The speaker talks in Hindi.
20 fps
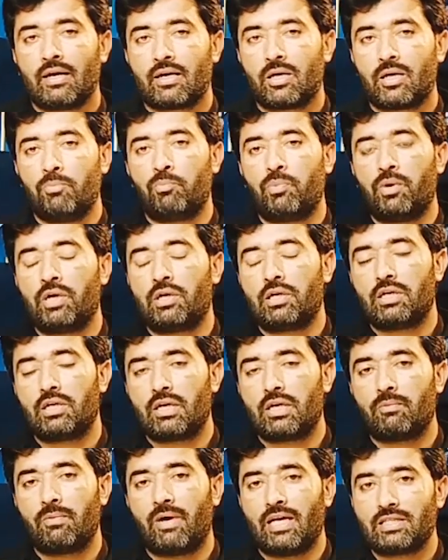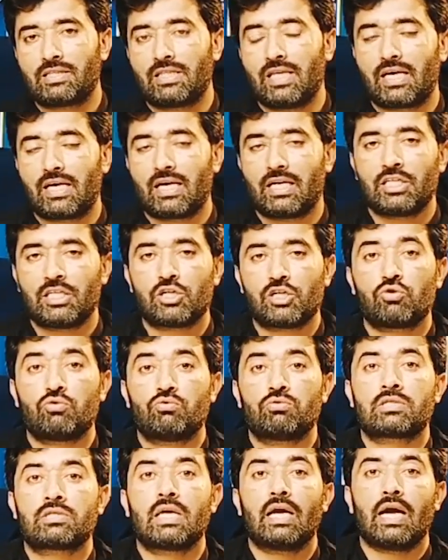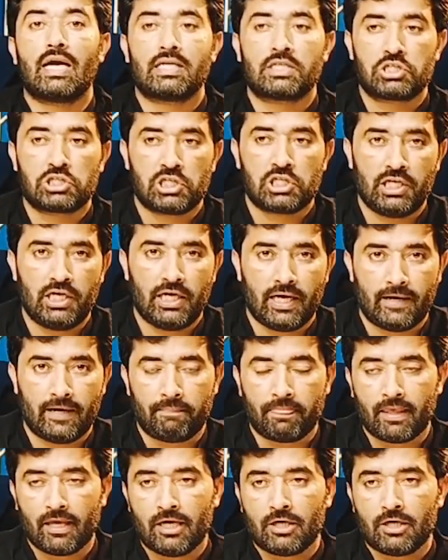कंपटीटर वाइज देखा जाए तो उससे अच्छी हैं